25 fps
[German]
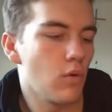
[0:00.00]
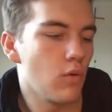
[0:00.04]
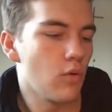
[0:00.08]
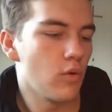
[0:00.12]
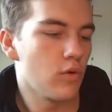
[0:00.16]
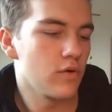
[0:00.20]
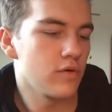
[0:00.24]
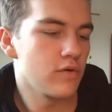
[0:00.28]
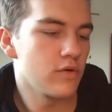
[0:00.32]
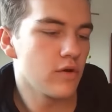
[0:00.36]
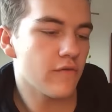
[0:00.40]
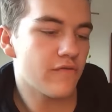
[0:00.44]

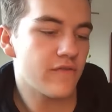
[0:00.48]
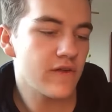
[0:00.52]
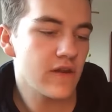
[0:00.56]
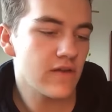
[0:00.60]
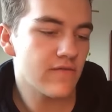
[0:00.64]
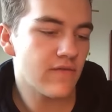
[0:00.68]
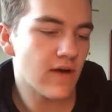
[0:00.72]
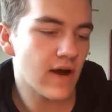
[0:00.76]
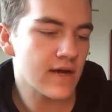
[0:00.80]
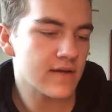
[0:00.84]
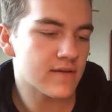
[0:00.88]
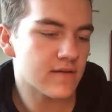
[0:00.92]
Und noch
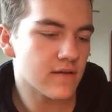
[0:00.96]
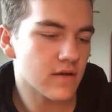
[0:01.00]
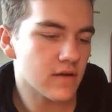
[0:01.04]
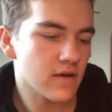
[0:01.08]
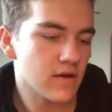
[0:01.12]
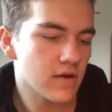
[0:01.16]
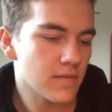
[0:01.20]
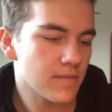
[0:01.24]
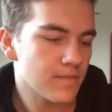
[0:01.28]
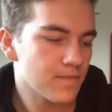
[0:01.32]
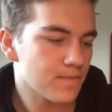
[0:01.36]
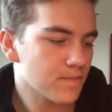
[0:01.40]
viele
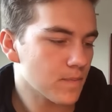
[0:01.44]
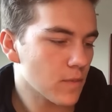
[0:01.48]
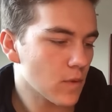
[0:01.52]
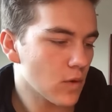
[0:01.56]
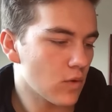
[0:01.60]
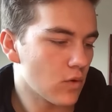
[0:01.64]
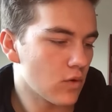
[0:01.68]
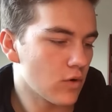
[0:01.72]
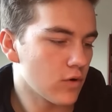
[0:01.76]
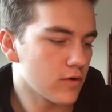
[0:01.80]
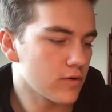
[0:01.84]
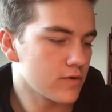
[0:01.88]
weitere.
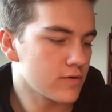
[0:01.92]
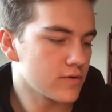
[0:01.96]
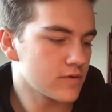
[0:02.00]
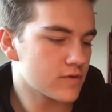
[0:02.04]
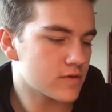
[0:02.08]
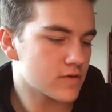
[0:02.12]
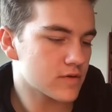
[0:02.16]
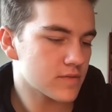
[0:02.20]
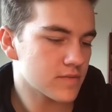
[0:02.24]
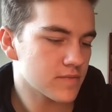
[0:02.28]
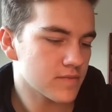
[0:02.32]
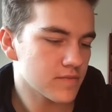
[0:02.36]

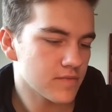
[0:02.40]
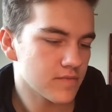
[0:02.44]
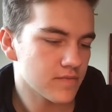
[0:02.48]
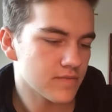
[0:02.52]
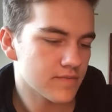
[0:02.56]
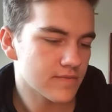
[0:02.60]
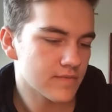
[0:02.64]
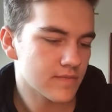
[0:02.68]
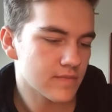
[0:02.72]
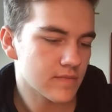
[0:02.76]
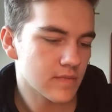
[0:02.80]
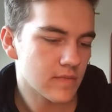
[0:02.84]
Und
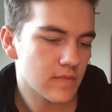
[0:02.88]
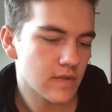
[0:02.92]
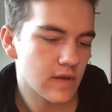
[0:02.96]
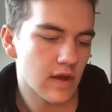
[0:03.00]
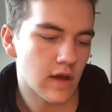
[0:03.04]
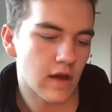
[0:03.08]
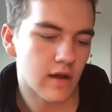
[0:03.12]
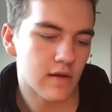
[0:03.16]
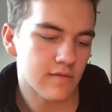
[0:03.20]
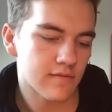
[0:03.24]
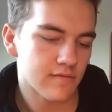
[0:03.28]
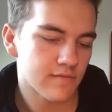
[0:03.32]

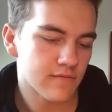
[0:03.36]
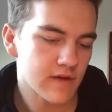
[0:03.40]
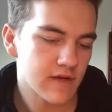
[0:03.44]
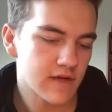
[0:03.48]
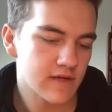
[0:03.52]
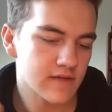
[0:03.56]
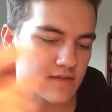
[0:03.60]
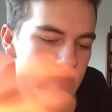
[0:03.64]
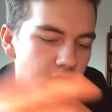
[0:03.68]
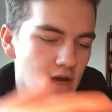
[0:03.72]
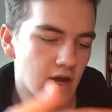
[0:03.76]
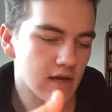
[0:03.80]
ja, wie
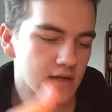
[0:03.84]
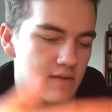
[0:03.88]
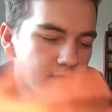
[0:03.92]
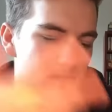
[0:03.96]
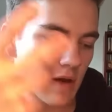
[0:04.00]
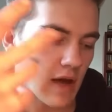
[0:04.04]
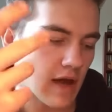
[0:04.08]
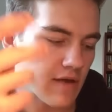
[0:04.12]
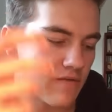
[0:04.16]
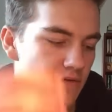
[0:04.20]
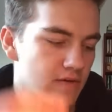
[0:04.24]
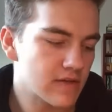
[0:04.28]
gesagt,
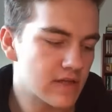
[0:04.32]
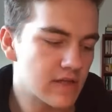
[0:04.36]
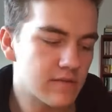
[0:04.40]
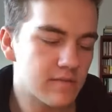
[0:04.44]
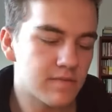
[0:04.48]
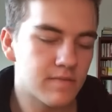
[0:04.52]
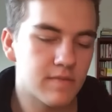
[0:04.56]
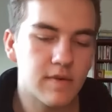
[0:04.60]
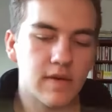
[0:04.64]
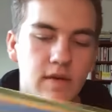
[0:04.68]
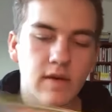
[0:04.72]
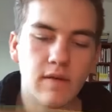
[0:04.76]
mal einfach die
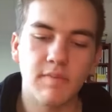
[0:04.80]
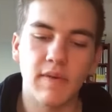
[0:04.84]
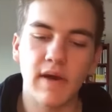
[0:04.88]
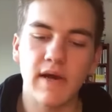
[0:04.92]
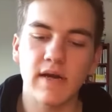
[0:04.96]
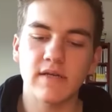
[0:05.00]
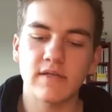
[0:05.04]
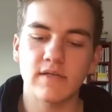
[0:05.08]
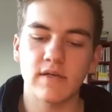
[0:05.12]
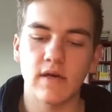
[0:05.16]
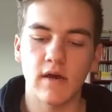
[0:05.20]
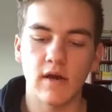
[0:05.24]

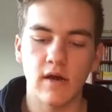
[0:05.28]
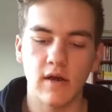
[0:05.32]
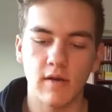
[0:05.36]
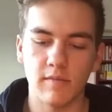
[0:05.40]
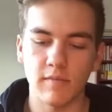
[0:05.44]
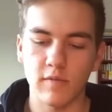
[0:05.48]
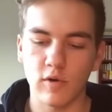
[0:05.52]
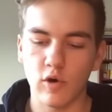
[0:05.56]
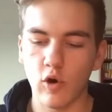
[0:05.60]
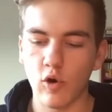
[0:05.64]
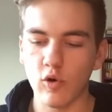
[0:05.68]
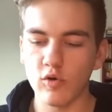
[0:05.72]
Päck, äh,
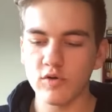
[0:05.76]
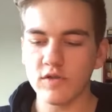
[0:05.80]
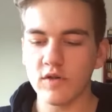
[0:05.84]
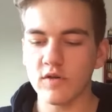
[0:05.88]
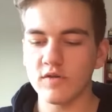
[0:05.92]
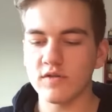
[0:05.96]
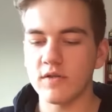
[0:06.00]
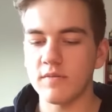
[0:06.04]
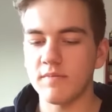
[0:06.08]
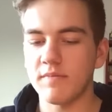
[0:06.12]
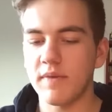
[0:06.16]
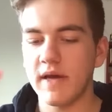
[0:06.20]
ähm, Codes
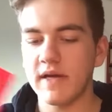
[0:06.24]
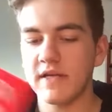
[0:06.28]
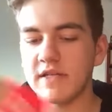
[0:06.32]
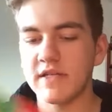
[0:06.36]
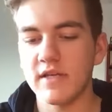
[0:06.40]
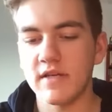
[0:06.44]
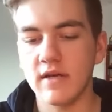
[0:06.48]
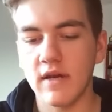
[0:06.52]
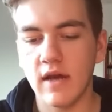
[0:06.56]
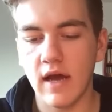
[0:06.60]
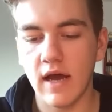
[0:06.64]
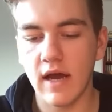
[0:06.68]
aus den
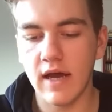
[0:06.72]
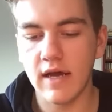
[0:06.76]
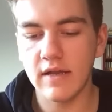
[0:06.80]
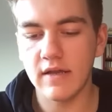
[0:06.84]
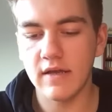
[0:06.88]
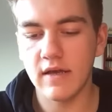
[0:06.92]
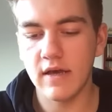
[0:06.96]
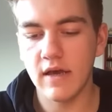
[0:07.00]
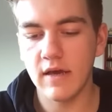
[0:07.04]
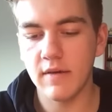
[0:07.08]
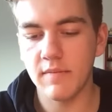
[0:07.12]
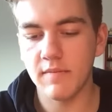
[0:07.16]
Päckchen
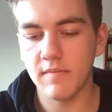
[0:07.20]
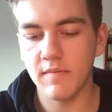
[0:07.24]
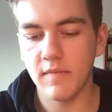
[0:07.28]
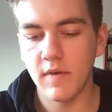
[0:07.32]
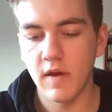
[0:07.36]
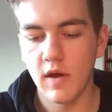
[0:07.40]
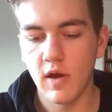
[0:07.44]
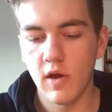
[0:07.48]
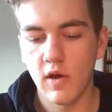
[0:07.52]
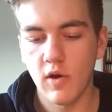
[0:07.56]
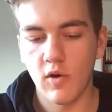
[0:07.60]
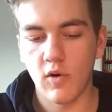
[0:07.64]
eingeben.
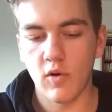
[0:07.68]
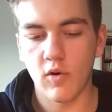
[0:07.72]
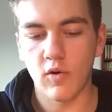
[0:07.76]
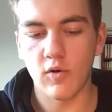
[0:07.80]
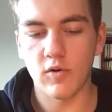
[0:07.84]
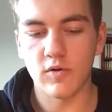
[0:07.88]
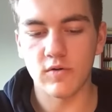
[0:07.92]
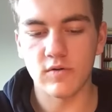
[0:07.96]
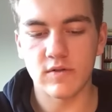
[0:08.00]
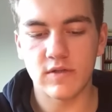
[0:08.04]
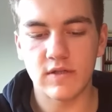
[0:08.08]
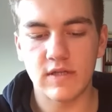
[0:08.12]

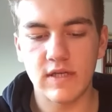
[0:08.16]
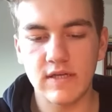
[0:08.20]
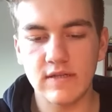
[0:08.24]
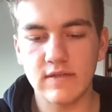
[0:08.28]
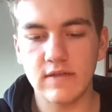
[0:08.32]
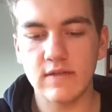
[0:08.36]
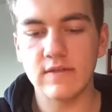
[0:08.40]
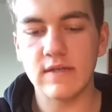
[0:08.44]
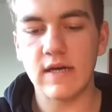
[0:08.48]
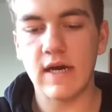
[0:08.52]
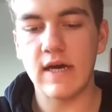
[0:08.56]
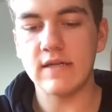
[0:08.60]
Und
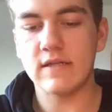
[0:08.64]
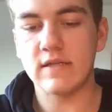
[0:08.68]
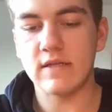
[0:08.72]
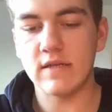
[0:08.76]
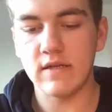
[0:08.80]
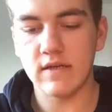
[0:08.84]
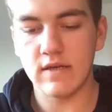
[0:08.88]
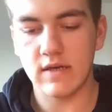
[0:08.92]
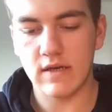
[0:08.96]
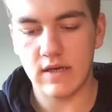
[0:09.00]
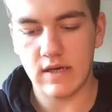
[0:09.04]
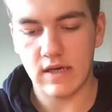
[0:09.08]
diese
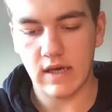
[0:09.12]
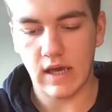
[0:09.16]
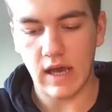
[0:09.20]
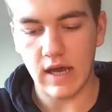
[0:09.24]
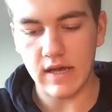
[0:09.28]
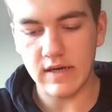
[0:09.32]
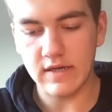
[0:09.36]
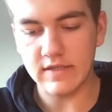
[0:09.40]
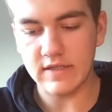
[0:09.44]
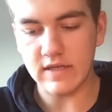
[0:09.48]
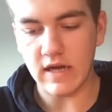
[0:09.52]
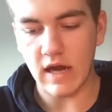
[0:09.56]
Seite
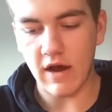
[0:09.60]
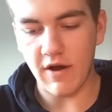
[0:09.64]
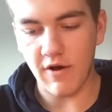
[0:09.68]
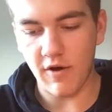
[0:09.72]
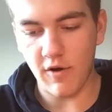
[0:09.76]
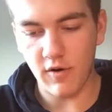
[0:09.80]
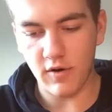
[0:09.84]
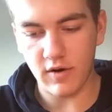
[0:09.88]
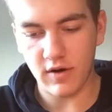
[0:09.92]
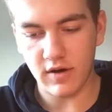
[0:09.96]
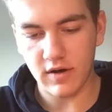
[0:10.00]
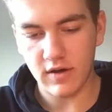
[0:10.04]
kann ich
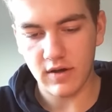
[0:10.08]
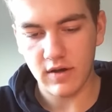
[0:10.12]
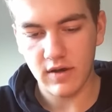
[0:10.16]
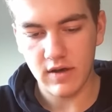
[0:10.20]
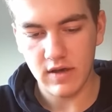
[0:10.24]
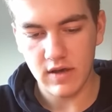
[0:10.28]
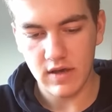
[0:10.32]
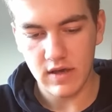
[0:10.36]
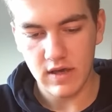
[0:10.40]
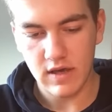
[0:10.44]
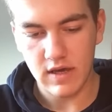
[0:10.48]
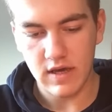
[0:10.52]
auch
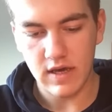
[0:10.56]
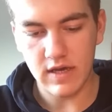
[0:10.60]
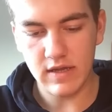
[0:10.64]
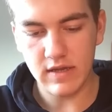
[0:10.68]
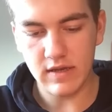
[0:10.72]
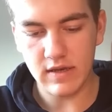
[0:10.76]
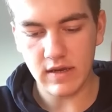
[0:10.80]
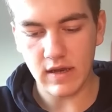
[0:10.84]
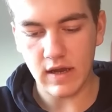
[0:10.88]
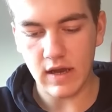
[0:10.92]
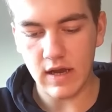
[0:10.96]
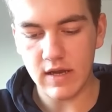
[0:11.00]

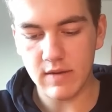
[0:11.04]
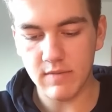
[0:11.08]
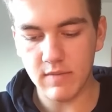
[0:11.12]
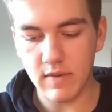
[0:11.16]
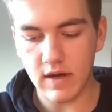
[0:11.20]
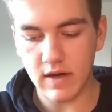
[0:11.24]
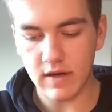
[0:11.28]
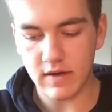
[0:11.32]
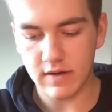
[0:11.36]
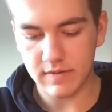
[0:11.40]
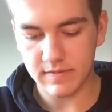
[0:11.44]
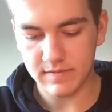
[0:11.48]
hinten
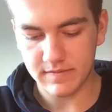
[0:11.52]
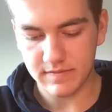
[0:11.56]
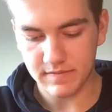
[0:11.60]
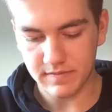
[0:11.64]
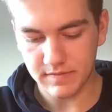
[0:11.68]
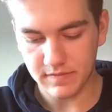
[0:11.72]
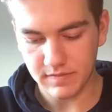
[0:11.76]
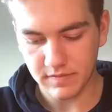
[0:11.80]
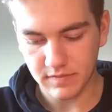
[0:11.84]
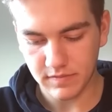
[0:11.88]
reinmachen.